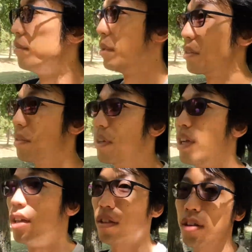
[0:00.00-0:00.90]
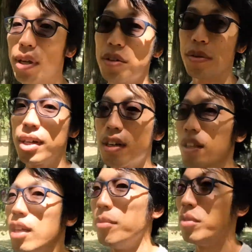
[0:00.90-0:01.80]
まあ、そういうのはね行ってみないとわから
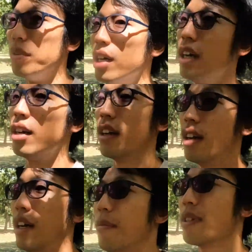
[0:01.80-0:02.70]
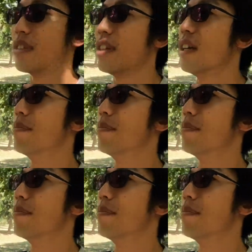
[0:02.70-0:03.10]
ないものはありますね。